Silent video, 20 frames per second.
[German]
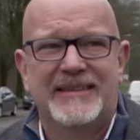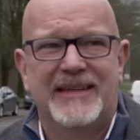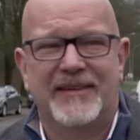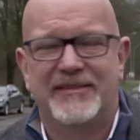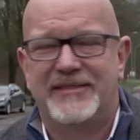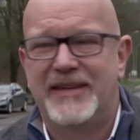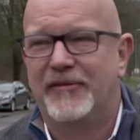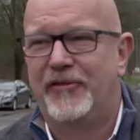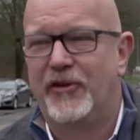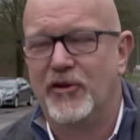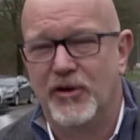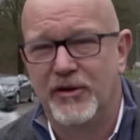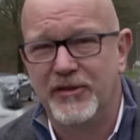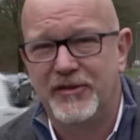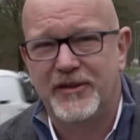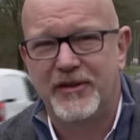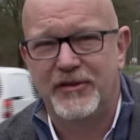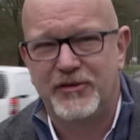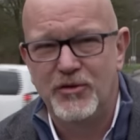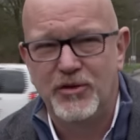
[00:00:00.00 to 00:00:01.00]
dass der von
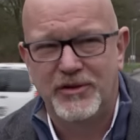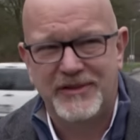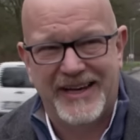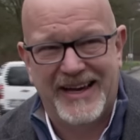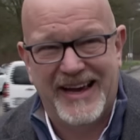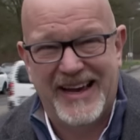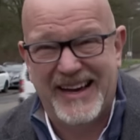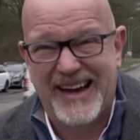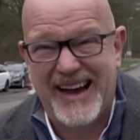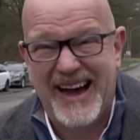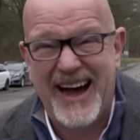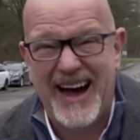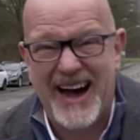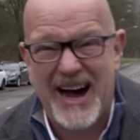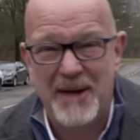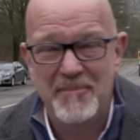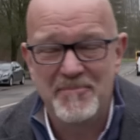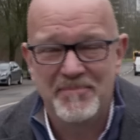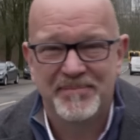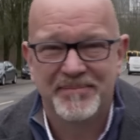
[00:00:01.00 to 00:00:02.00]
uns gesuchte Herr
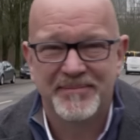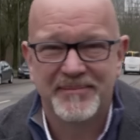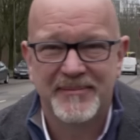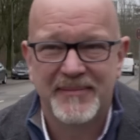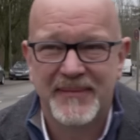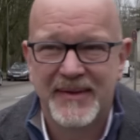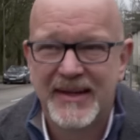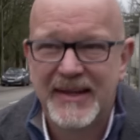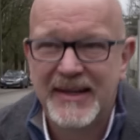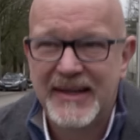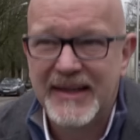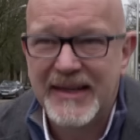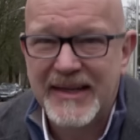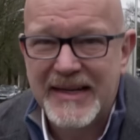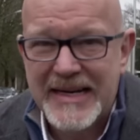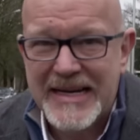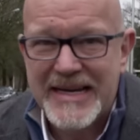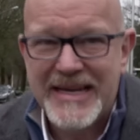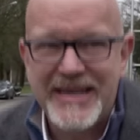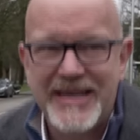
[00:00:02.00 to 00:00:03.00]
H.
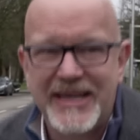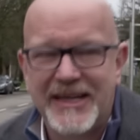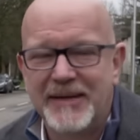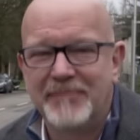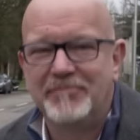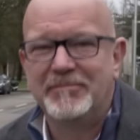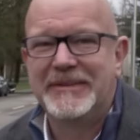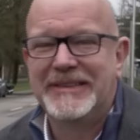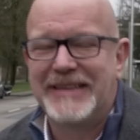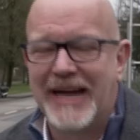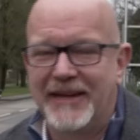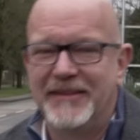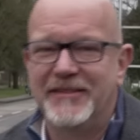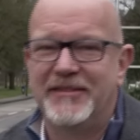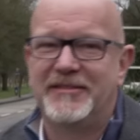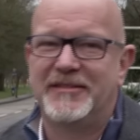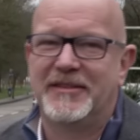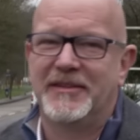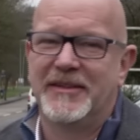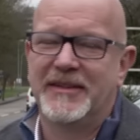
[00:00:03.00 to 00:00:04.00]
hier
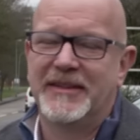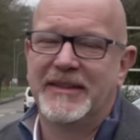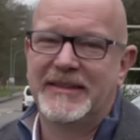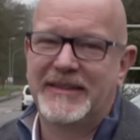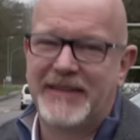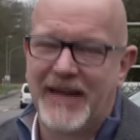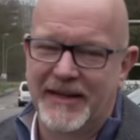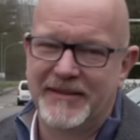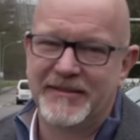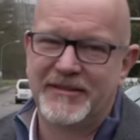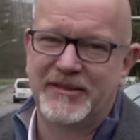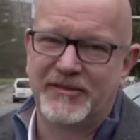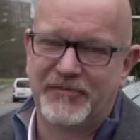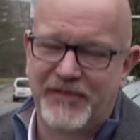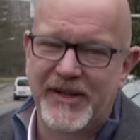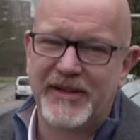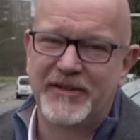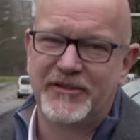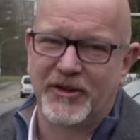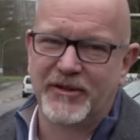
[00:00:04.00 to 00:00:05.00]
ganz, ganz
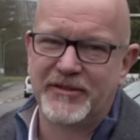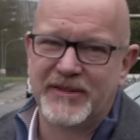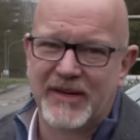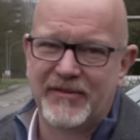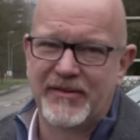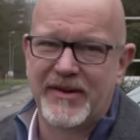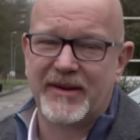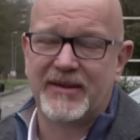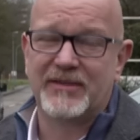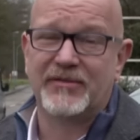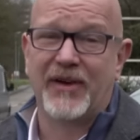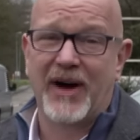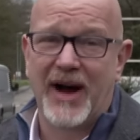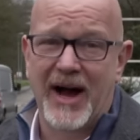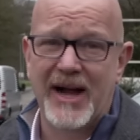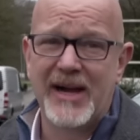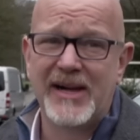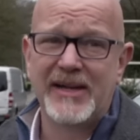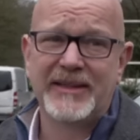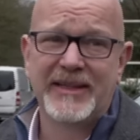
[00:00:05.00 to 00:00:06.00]
wild unterwegs war,
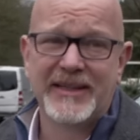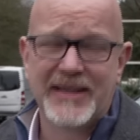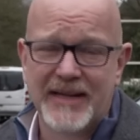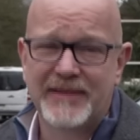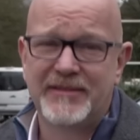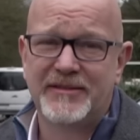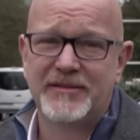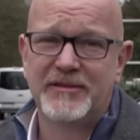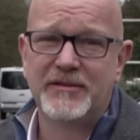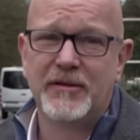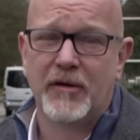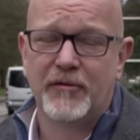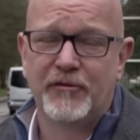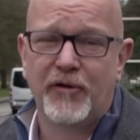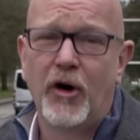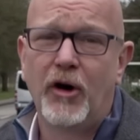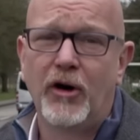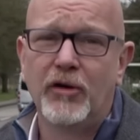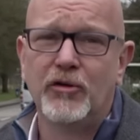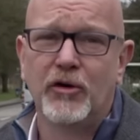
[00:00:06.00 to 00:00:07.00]
all die letzten
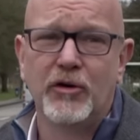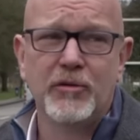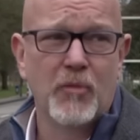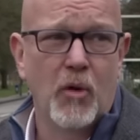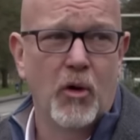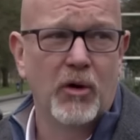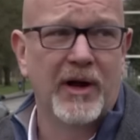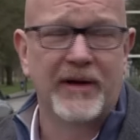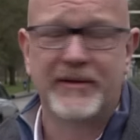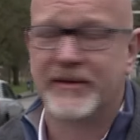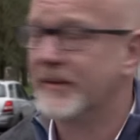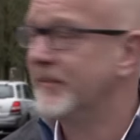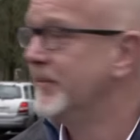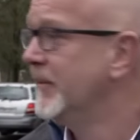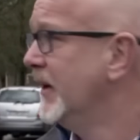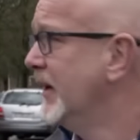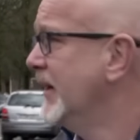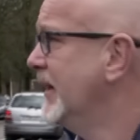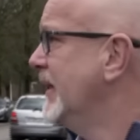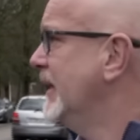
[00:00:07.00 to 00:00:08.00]
Wochen und Monate.
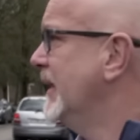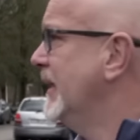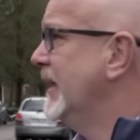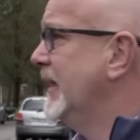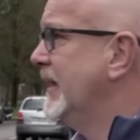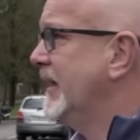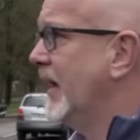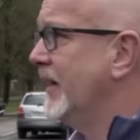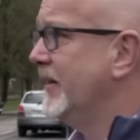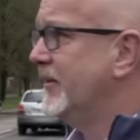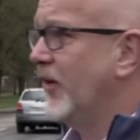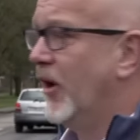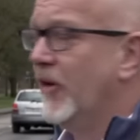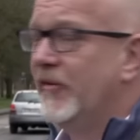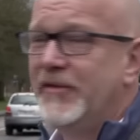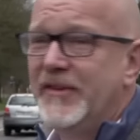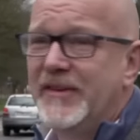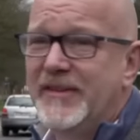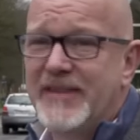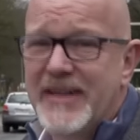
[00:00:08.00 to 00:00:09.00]
Ganz
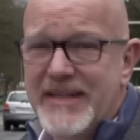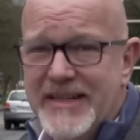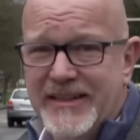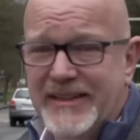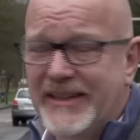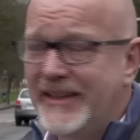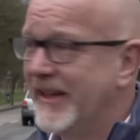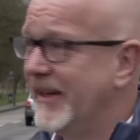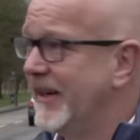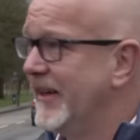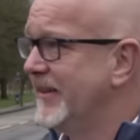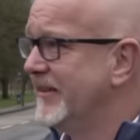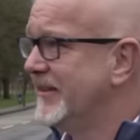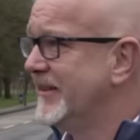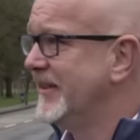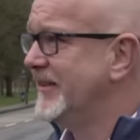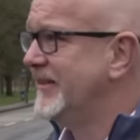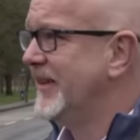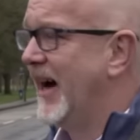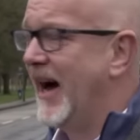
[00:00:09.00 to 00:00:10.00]
offensichtlich hat er das
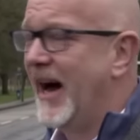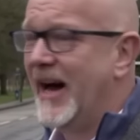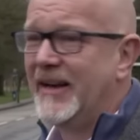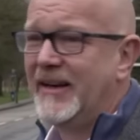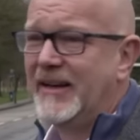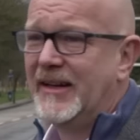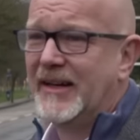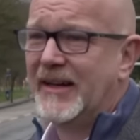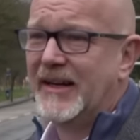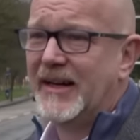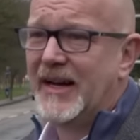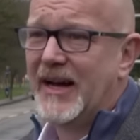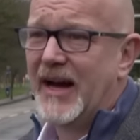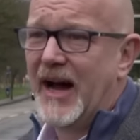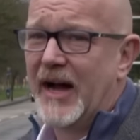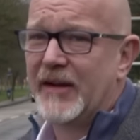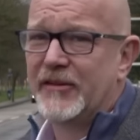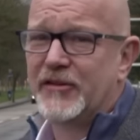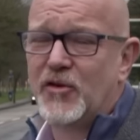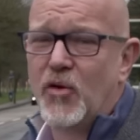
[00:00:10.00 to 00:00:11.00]
getan
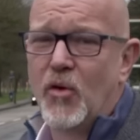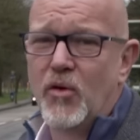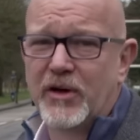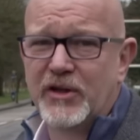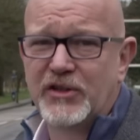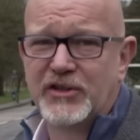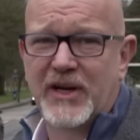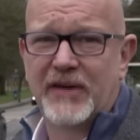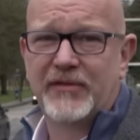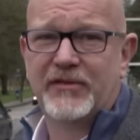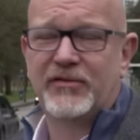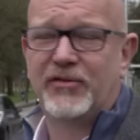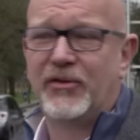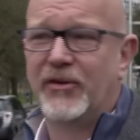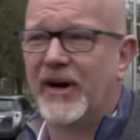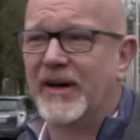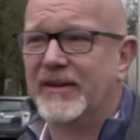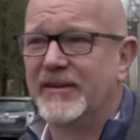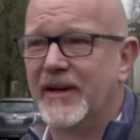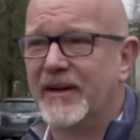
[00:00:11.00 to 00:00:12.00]
als
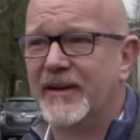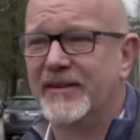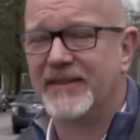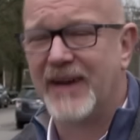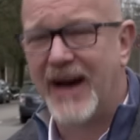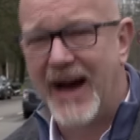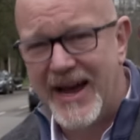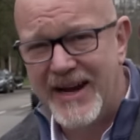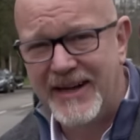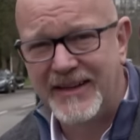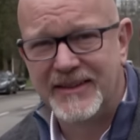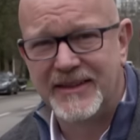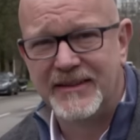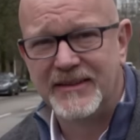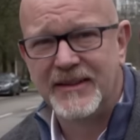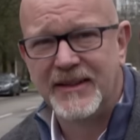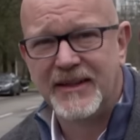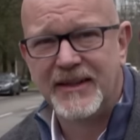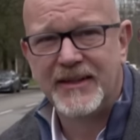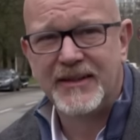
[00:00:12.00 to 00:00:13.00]
Co-Geschäftsführer seines
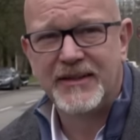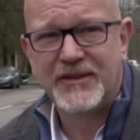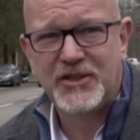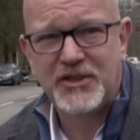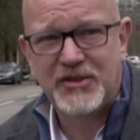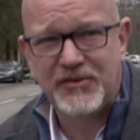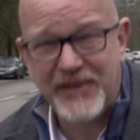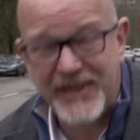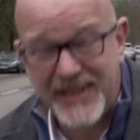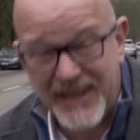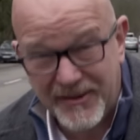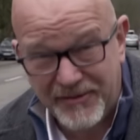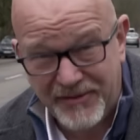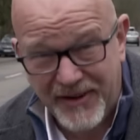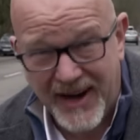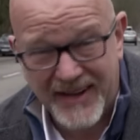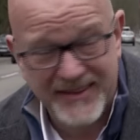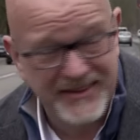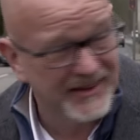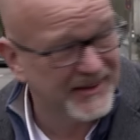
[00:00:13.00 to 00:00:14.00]
eigenen
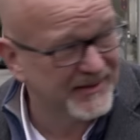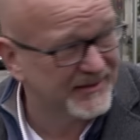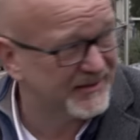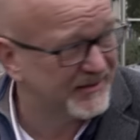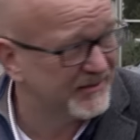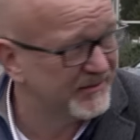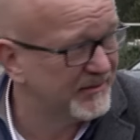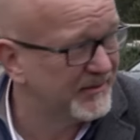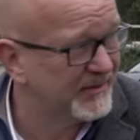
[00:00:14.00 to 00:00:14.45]
Schwiegervaters.